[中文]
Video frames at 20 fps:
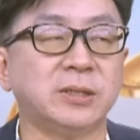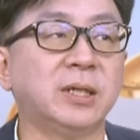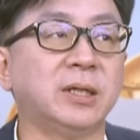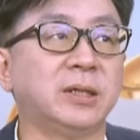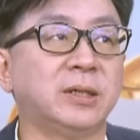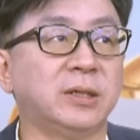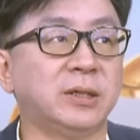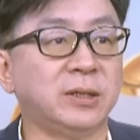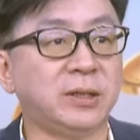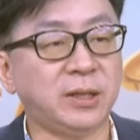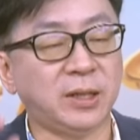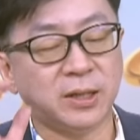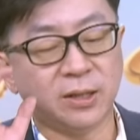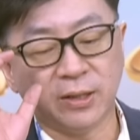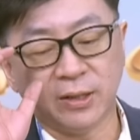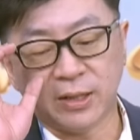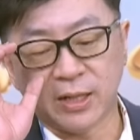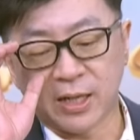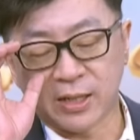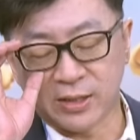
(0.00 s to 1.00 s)
任何
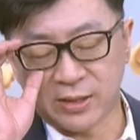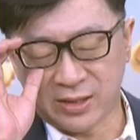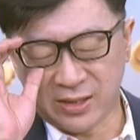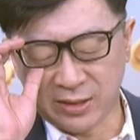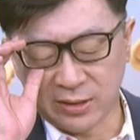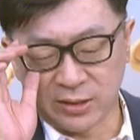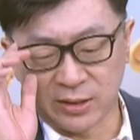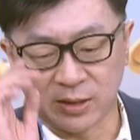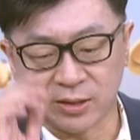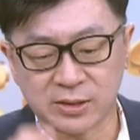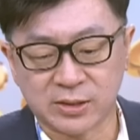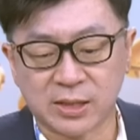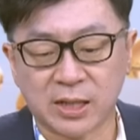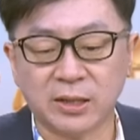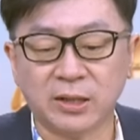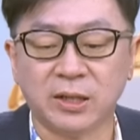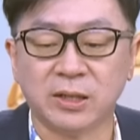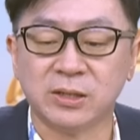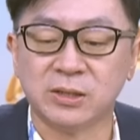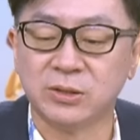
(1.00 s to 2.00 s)
天大的事情，
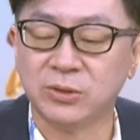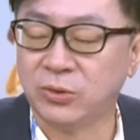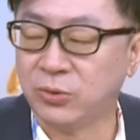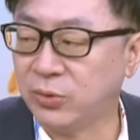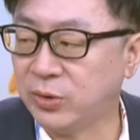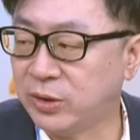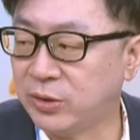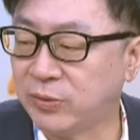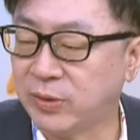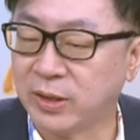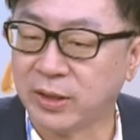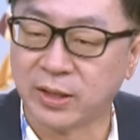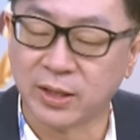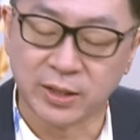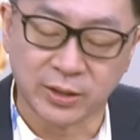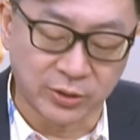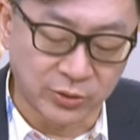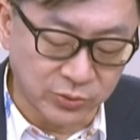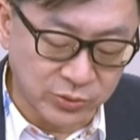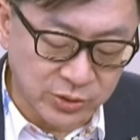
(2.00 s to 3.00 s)
三年之后回头来
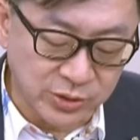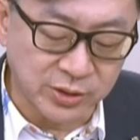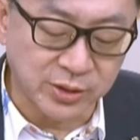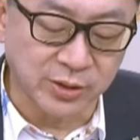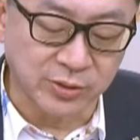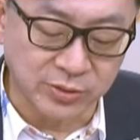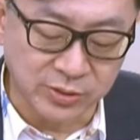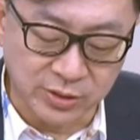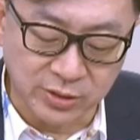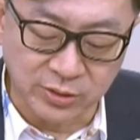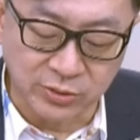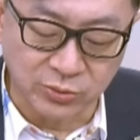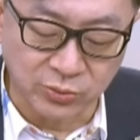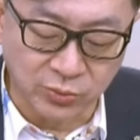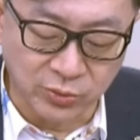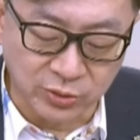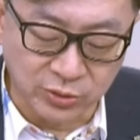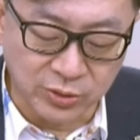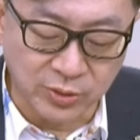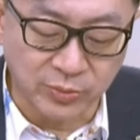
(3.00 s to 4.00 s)
看都是小事。
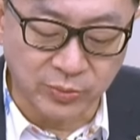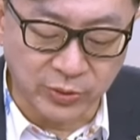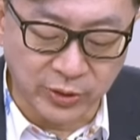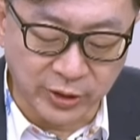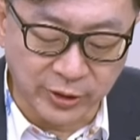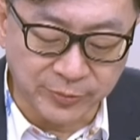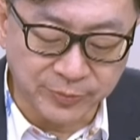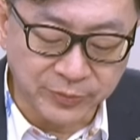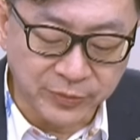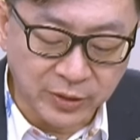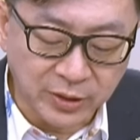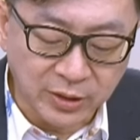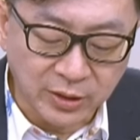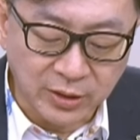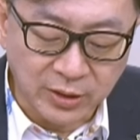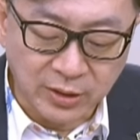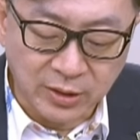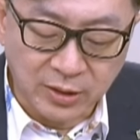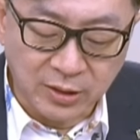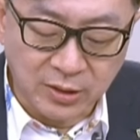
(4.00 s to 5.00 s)
我认为
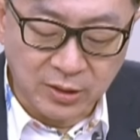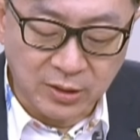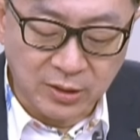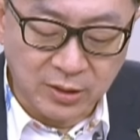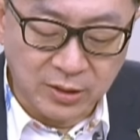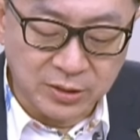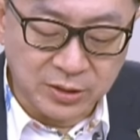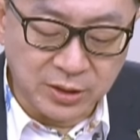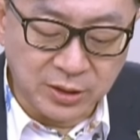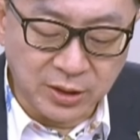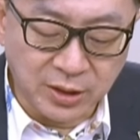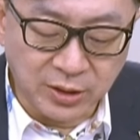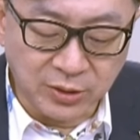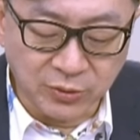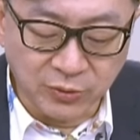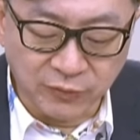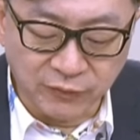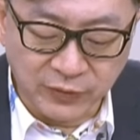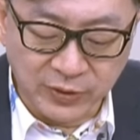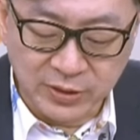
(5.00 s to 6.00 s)
今天
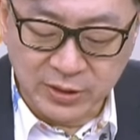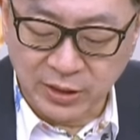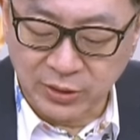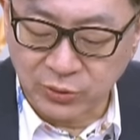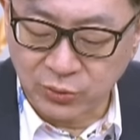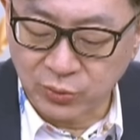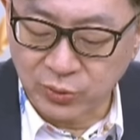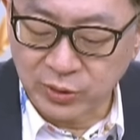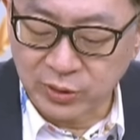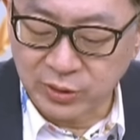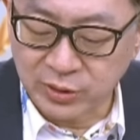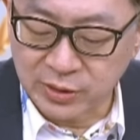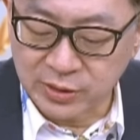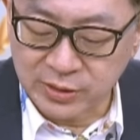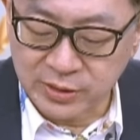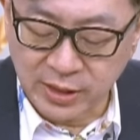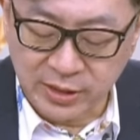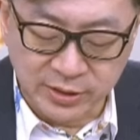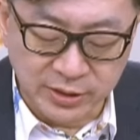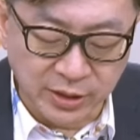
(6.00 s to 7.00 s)
有非常多的
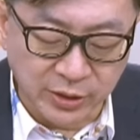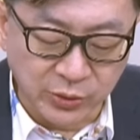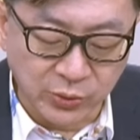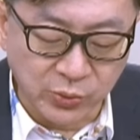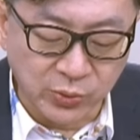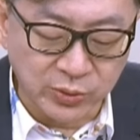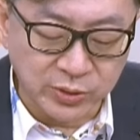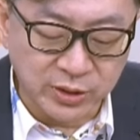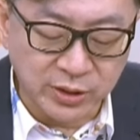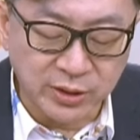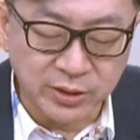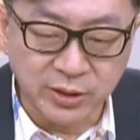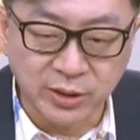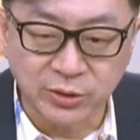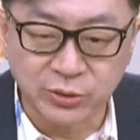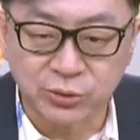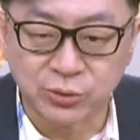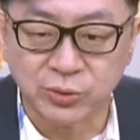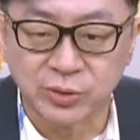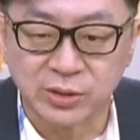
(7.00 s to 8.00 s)
人在讲国际这
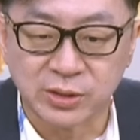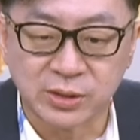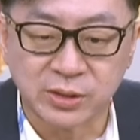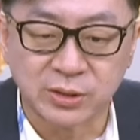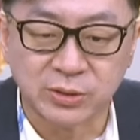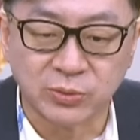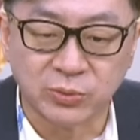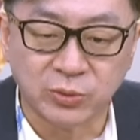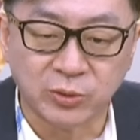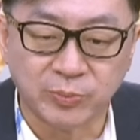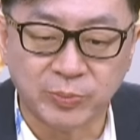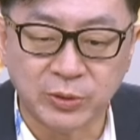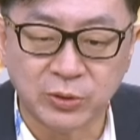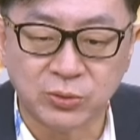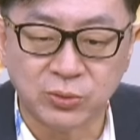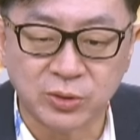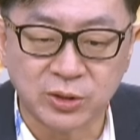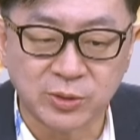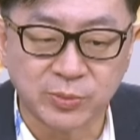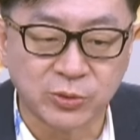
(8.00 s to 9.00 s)
个局势，我
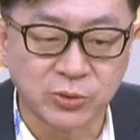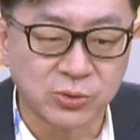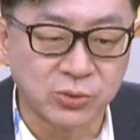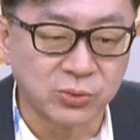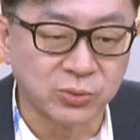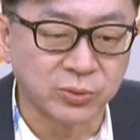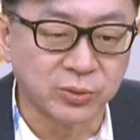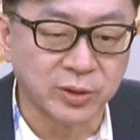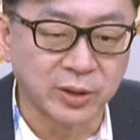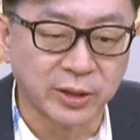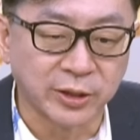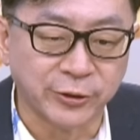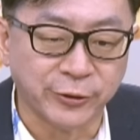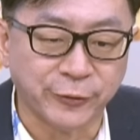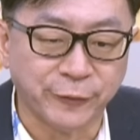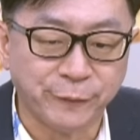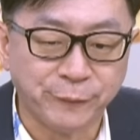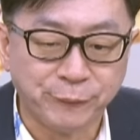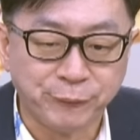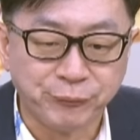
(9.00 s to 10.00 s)
必须这么说了
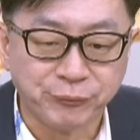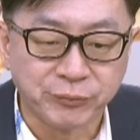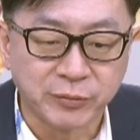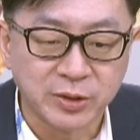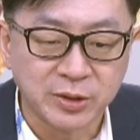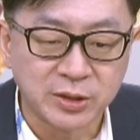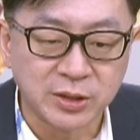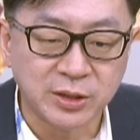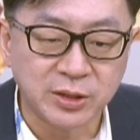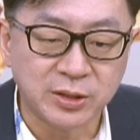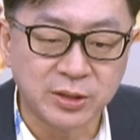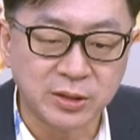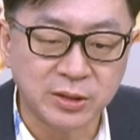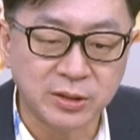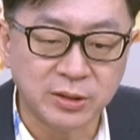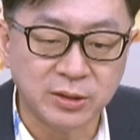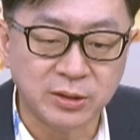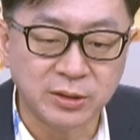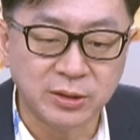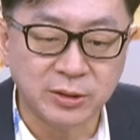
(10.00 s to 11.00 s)
哈。其
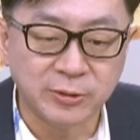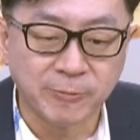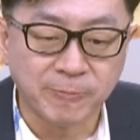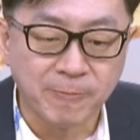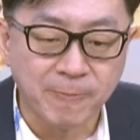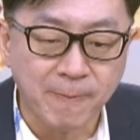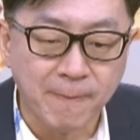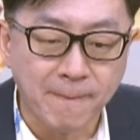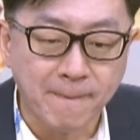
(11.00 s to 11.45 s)
实